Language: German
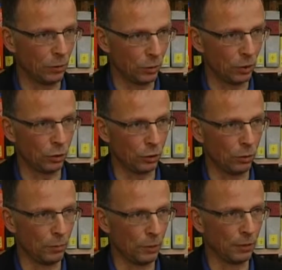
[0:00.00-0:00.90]
ohne
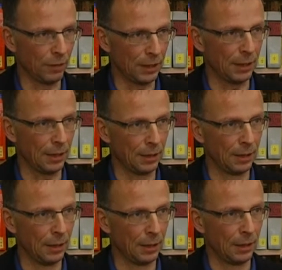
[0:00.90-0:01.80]
Strom und Wasser
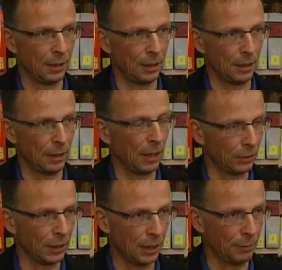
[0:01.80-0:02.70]
äh,
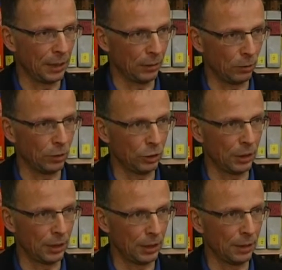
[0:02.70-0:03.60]
außerhalb der
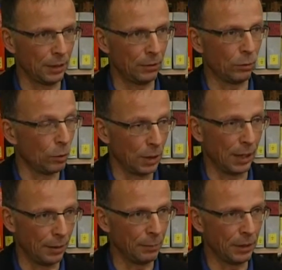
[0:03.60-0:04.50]
Großstädte ohne
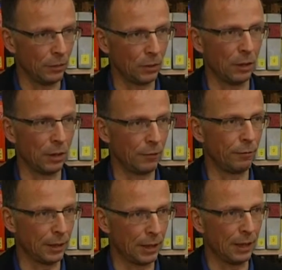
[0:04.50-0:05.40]
Anbindung auch an
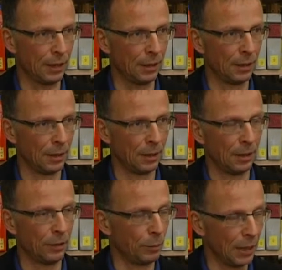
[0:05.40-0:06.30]
Verkehr
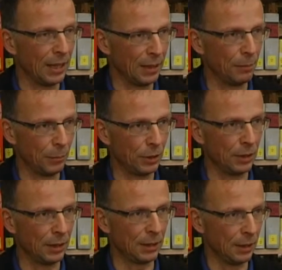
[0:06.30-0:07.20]
überleben
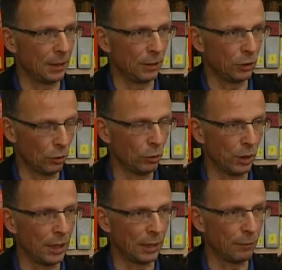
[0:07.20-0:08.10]
müssen, die sind in
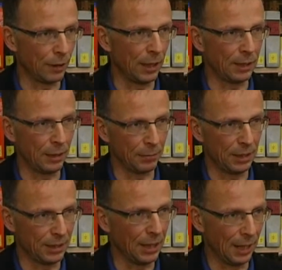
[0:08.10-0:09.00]
struktureller Gefahr,
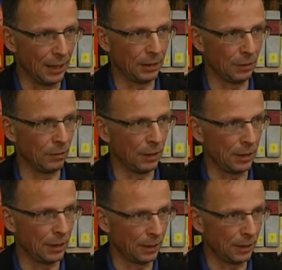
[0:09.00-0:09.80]
namentlich die Alten oder die